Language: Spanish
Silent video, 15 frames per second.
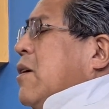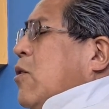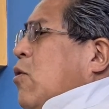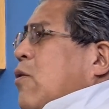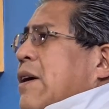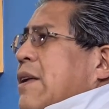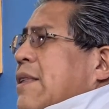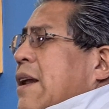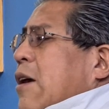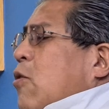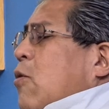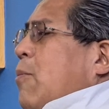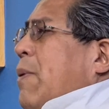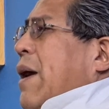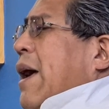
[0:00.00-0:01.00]
lo que
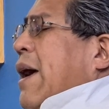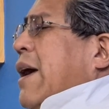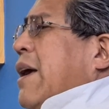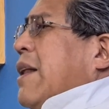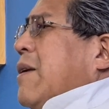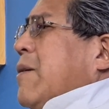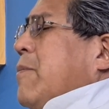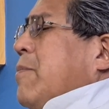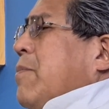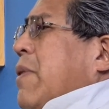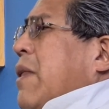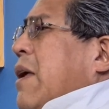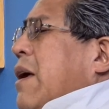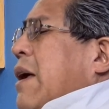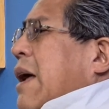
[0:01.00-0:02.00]
trajo para él
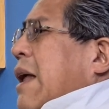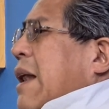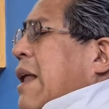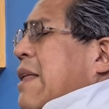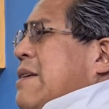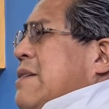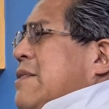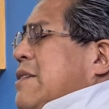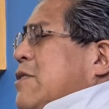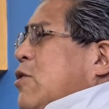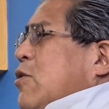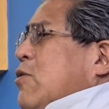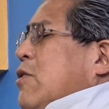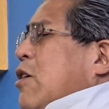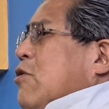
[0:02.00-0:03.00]
la
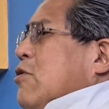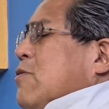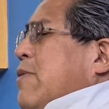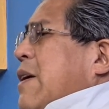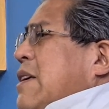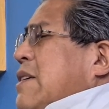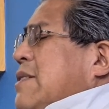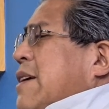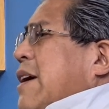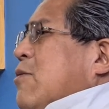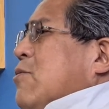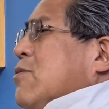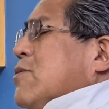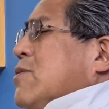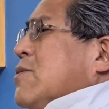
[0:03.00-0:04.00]
decisión de los
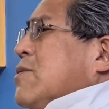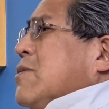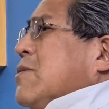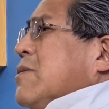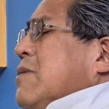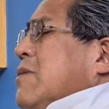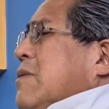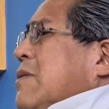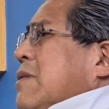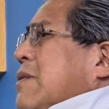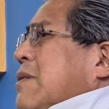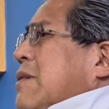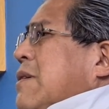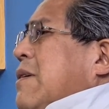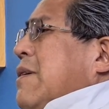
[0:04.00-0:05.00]
fariseos
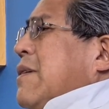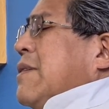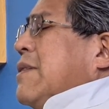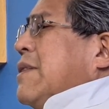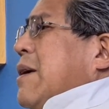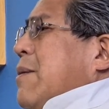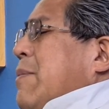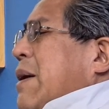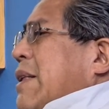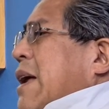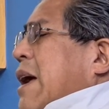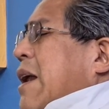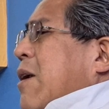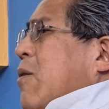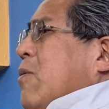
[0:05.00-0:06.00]
de
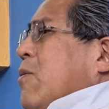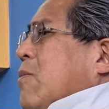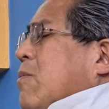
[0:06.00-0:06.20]
matarlo.